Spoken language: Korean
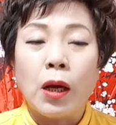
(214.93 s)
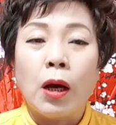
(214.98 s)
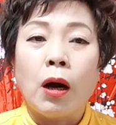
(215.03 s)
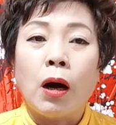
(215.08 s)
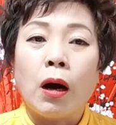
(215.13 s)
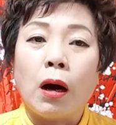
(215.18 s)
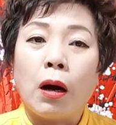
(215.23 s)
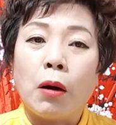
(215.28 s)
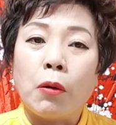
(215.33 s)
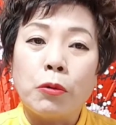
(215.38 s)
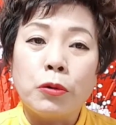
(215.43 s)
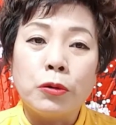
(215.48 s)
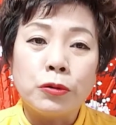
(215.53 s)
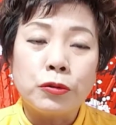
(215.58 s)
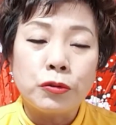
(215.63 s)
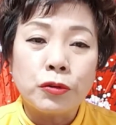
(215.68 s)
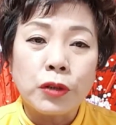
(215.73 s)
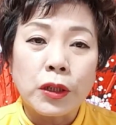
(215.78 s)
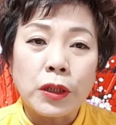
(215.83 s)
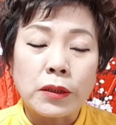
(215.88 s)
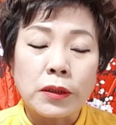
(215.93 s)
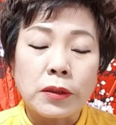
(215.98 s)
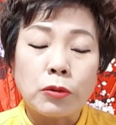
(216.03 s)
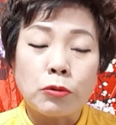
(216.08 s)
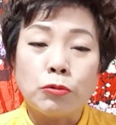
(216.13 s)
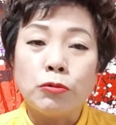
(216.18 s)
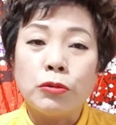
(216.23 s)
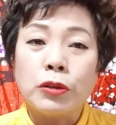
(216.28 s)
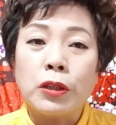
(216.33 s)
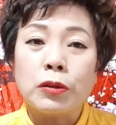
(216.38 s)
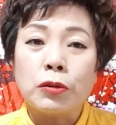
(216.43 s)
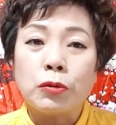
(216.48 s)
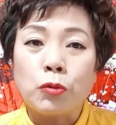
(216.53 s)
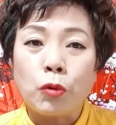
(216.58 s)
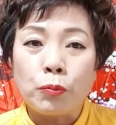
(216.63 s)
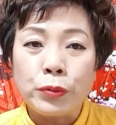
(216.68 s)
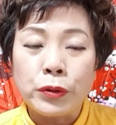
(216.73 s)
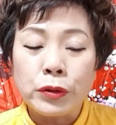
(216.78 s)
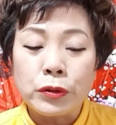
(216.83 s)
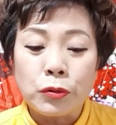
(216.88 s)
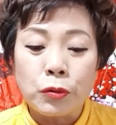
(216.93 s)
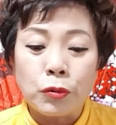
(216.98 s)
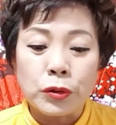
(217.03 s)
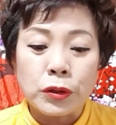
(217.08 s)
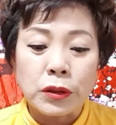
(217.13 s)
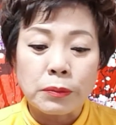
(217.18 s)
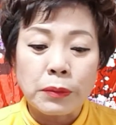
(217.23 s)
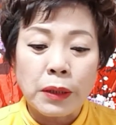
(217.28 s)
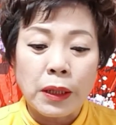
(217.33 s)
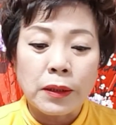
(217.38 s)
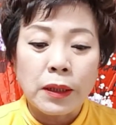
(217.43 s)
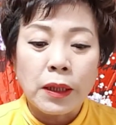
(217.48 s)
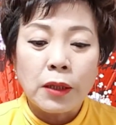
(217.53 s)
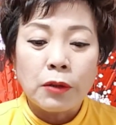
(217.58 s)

어, 올수에는 운세도 높이 들어오지만